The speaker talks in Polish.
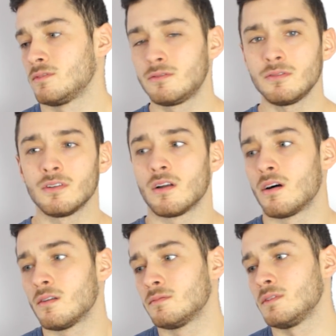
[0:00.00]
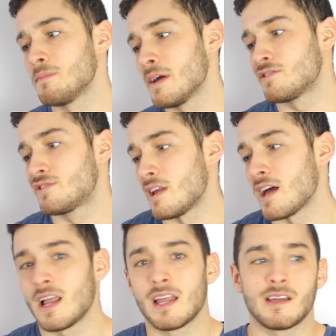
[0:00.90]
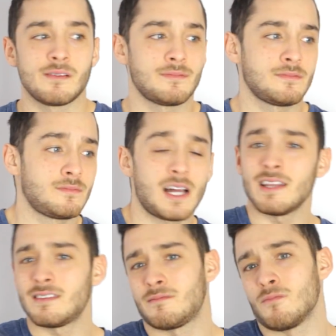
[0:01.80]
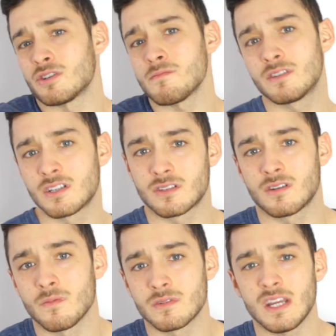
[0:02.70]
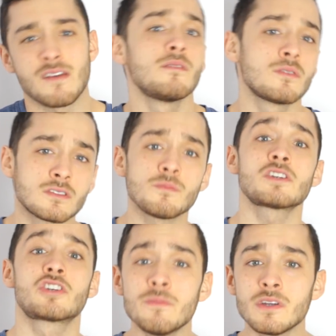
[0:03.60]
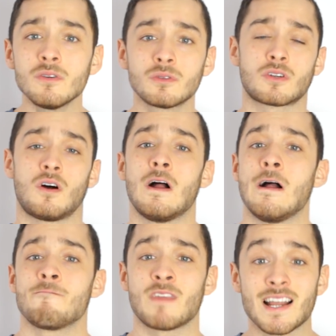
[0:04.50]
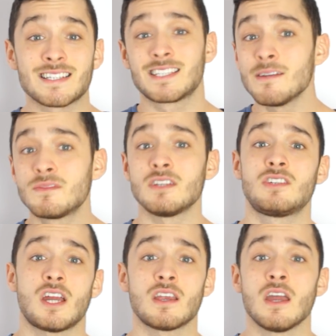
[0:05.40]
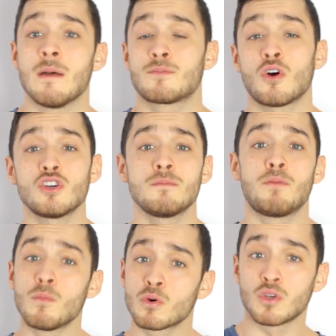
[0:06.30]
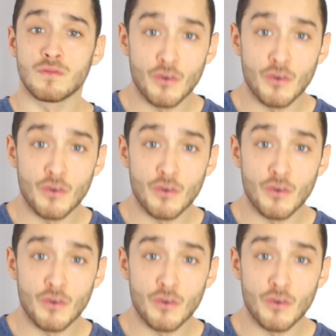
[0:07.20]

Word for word: trudno, no, niby jest źle, ale, ale może być też dobrze, nie wiem, no zobaczymy jutro. Na następny dzień przychodzi pobór do